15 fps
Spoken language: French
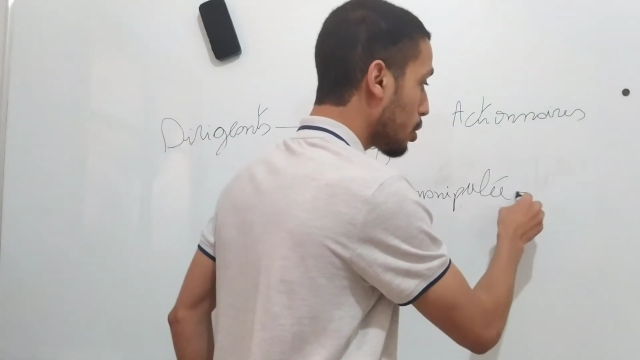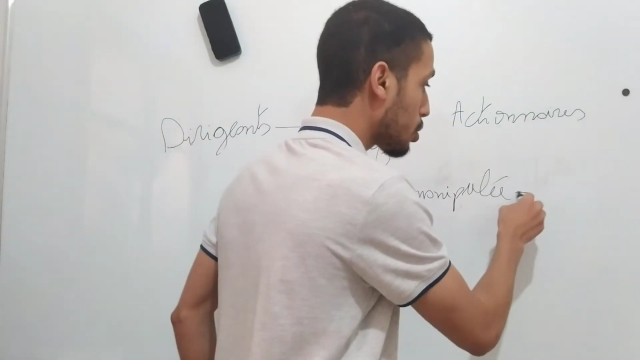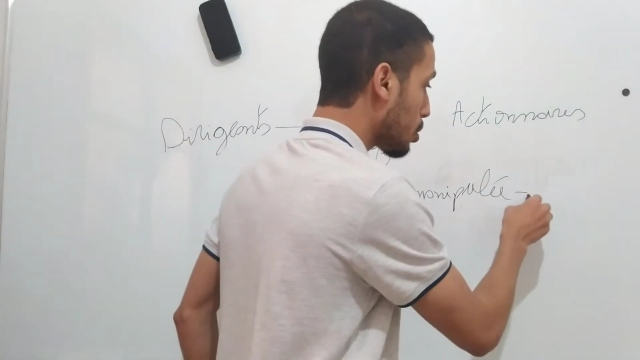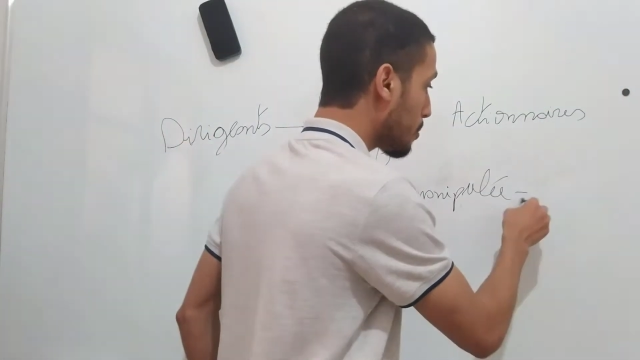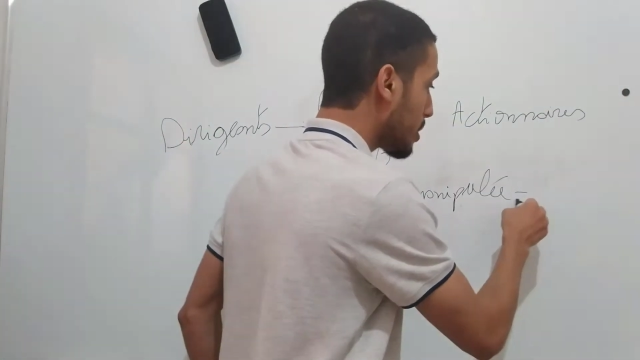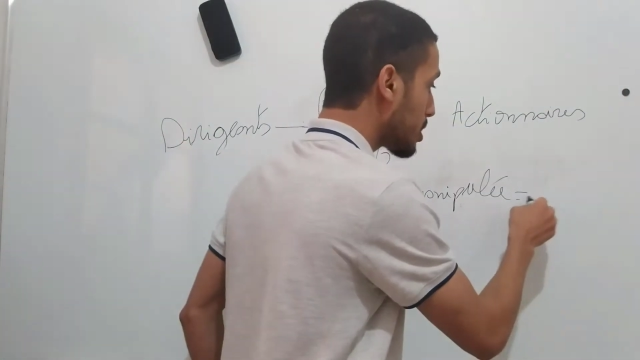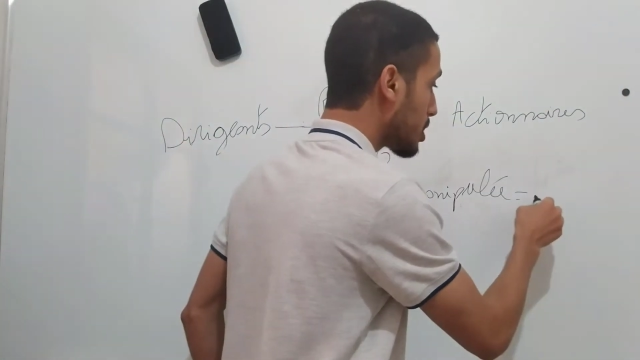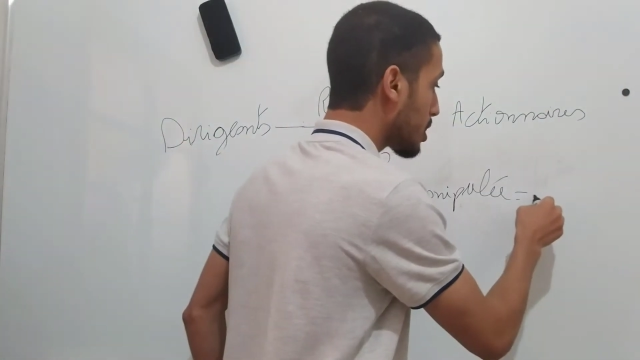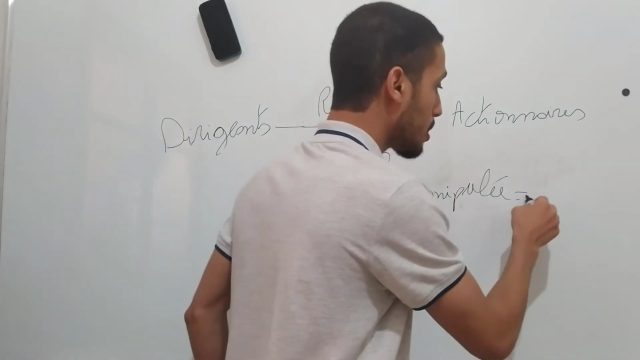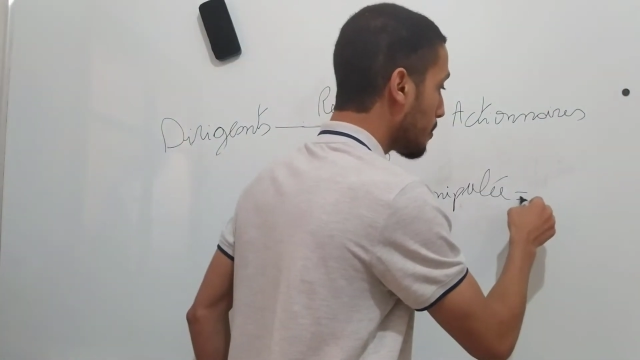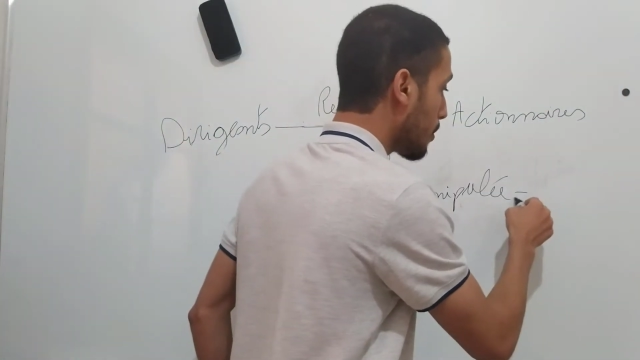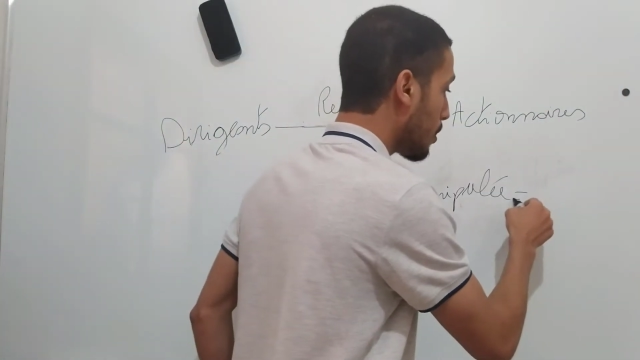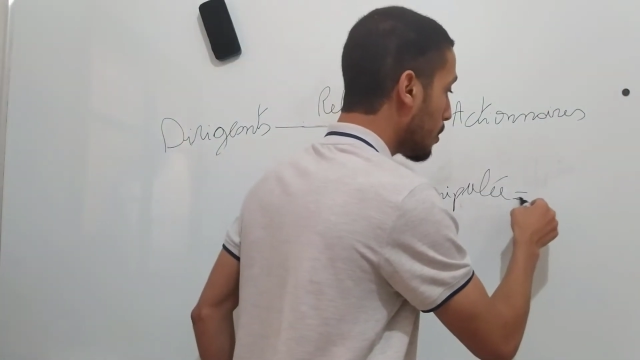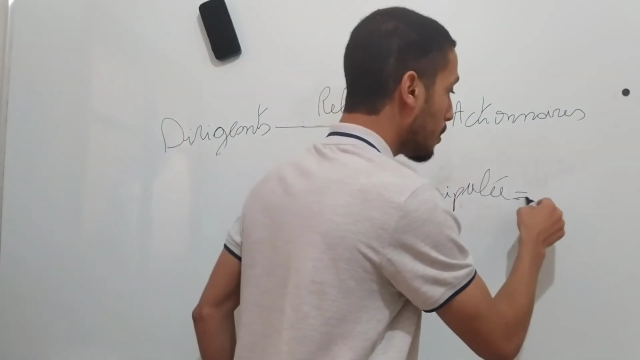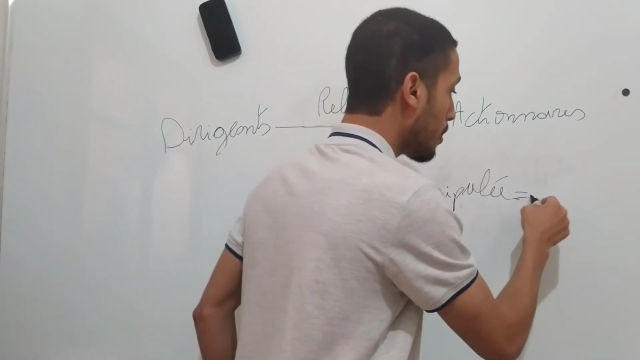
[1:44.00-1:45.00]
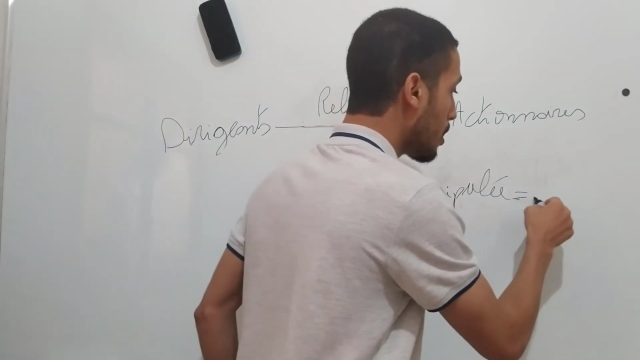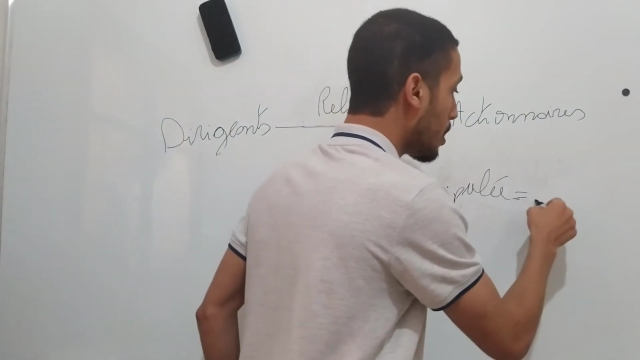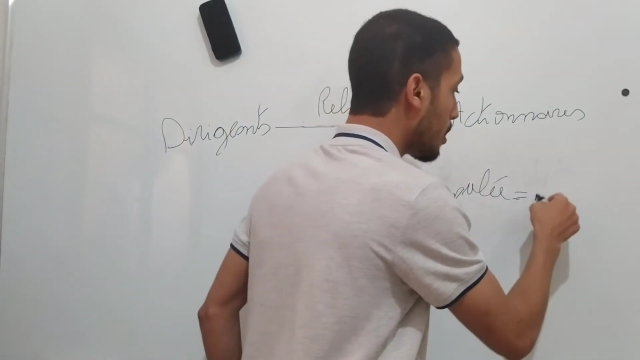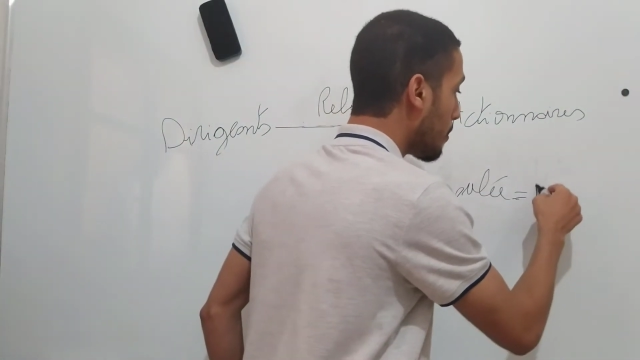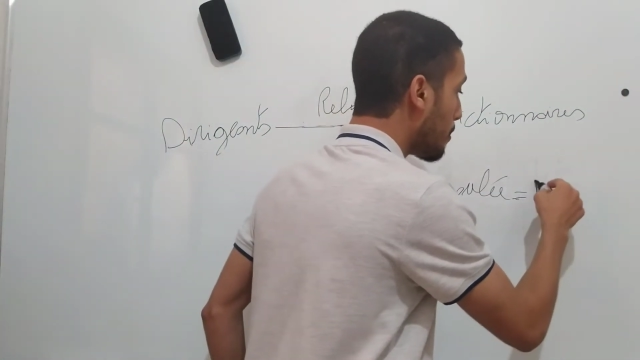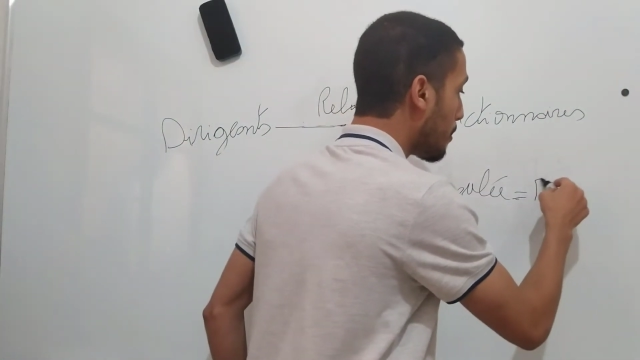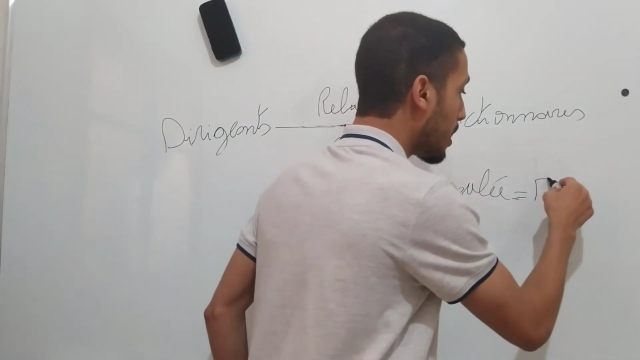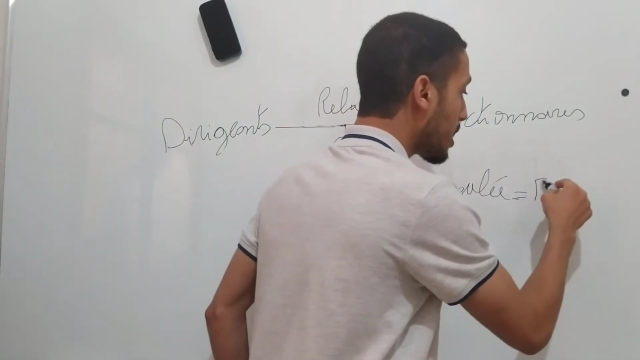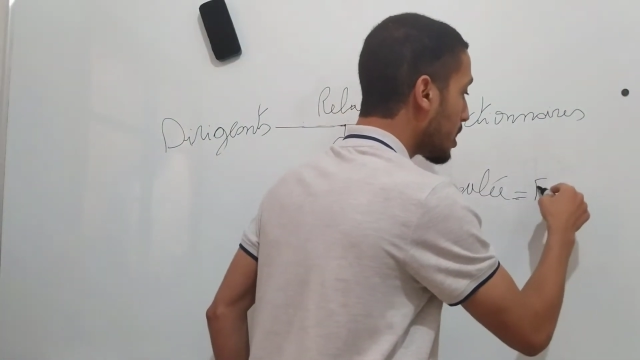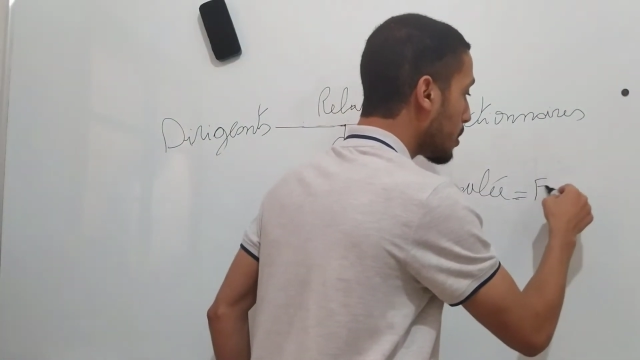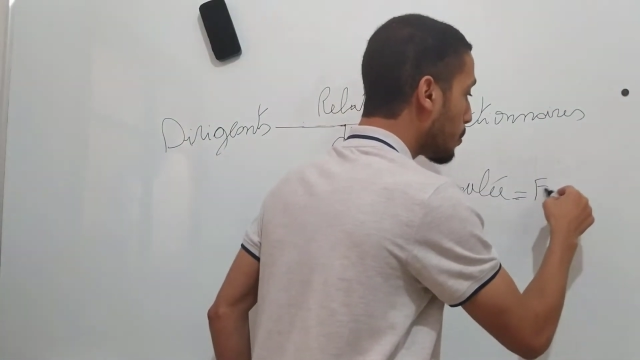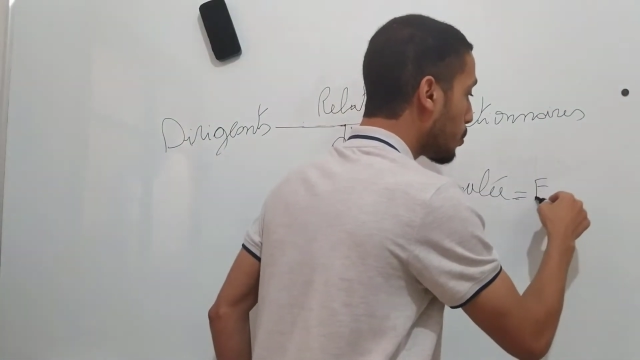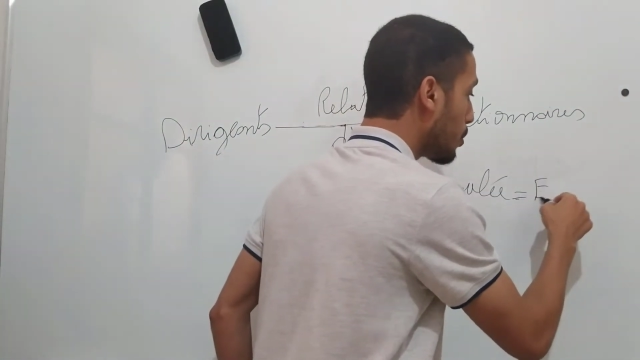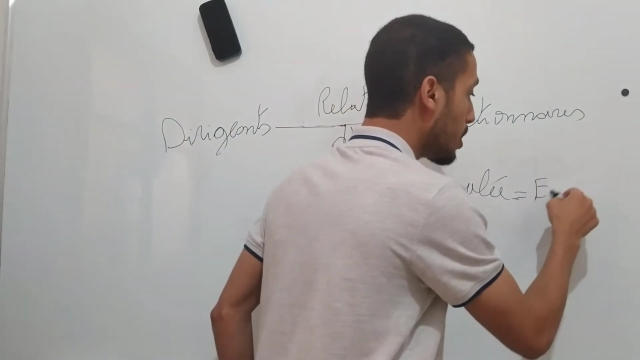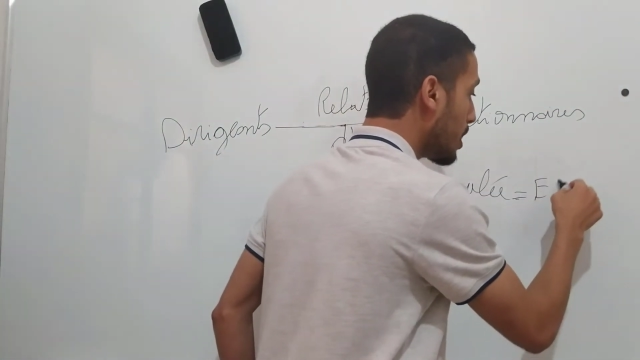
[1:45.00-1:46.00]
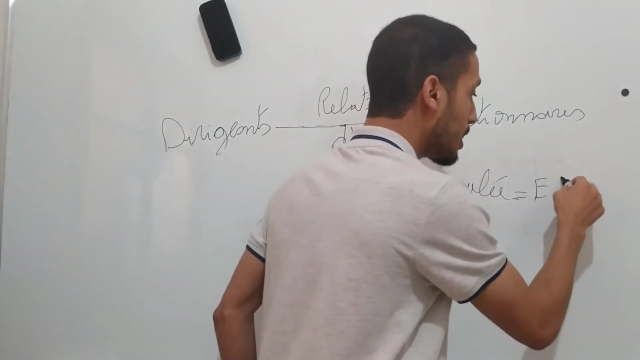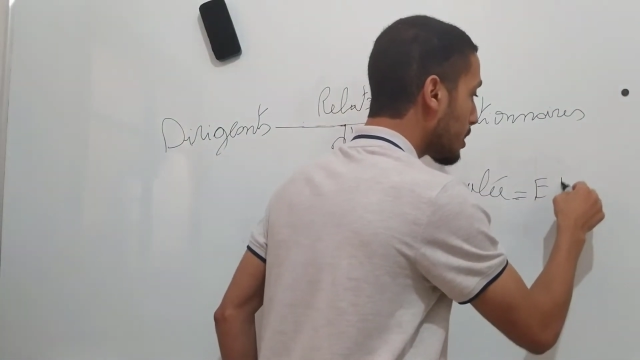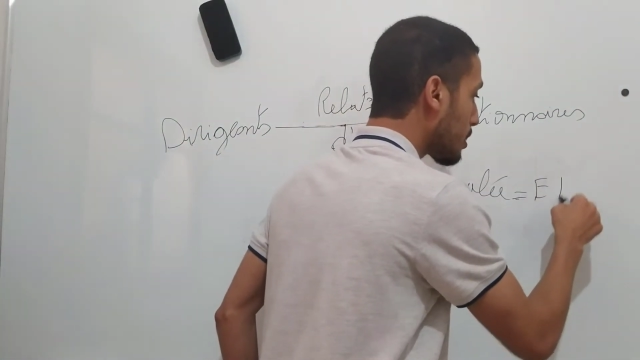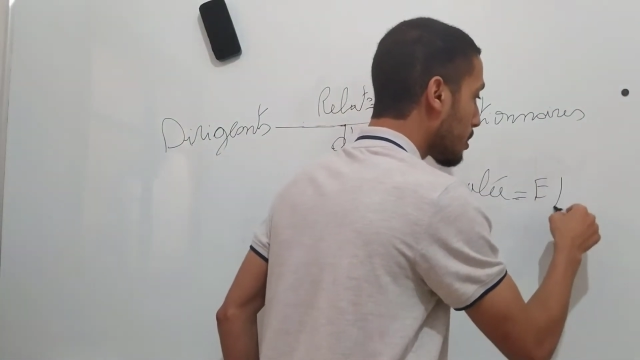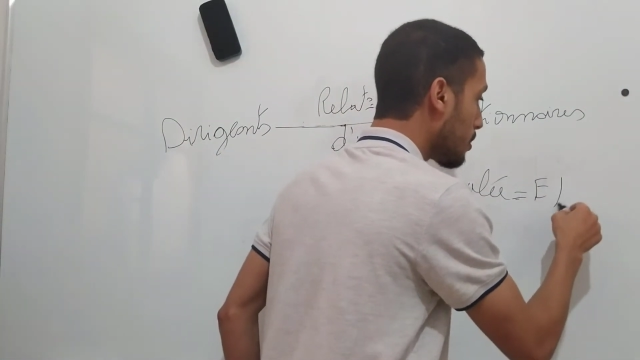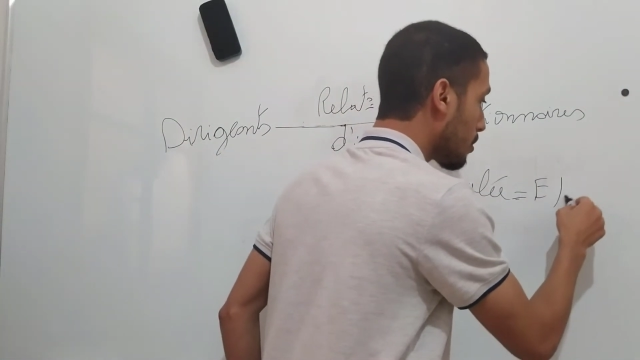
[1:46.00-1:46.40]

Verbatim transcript: automatiquement manipuler